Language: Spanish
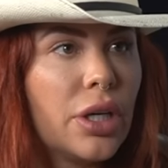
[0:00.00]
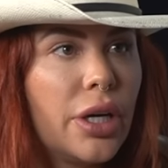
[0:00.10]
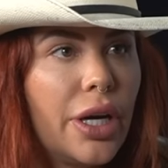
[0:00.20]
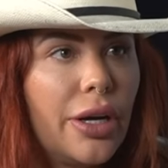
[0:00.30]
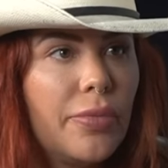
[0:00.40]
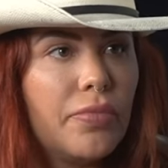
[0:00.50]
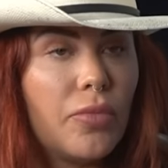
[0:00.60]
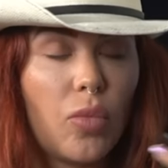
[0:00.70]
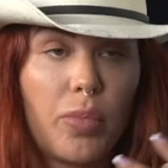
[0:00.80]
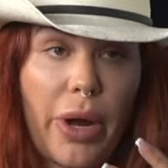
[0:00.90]
Em,
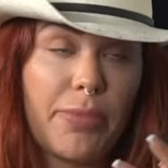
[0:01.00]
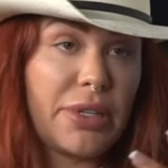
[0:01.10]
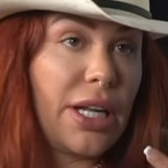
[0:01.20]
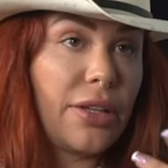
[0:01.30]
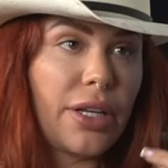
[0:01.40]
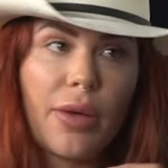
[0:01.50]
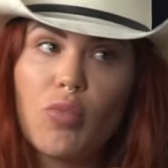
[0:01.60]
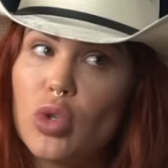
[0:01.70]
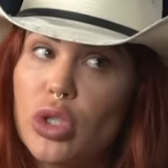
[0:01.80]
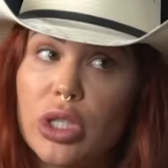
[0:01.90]
para empezar, tenía
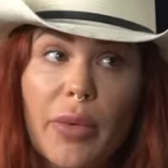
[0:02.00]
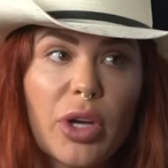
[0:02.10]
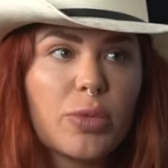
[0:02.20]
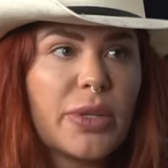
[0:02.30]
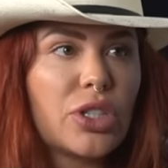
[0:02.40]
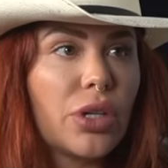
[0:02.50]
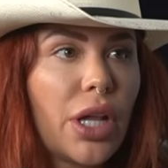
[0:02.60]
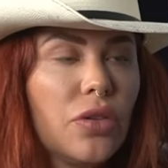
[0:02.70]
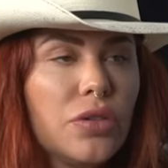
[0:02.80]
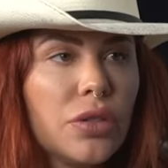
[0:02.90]
muchos caballos
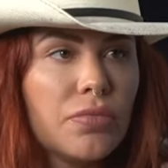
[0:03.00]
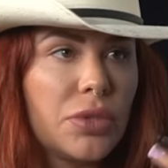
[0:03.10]
pensionados,